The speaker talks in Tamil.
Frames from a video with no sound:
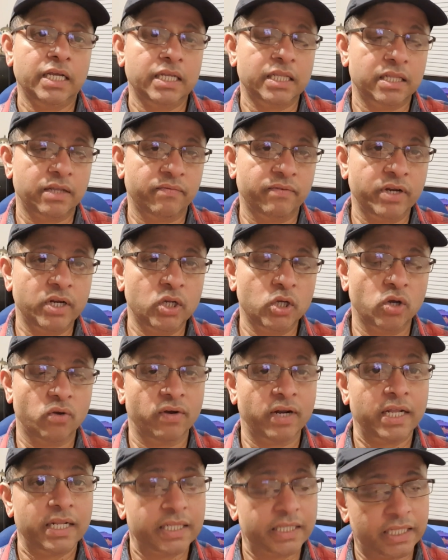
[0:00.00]
இந்த
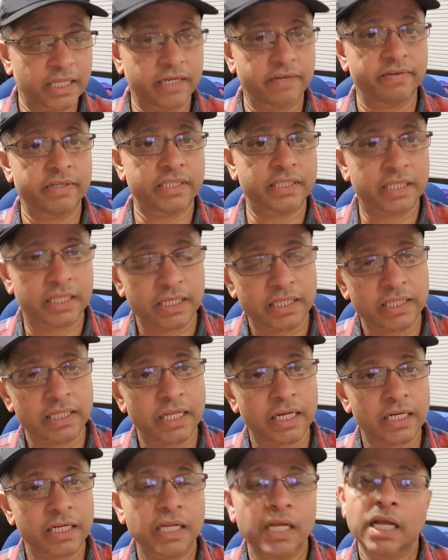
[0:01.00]
வீடியோவில்
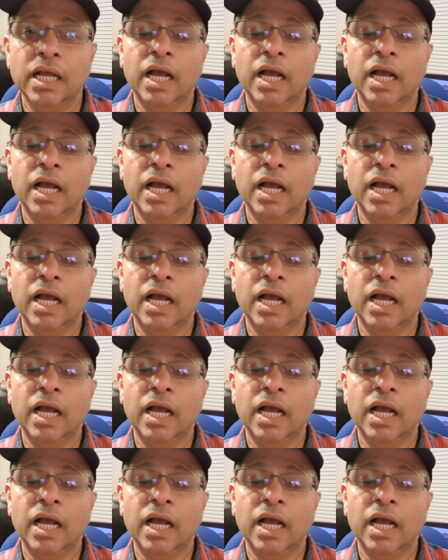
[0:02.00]
தெரிவிச்சிருந்தார்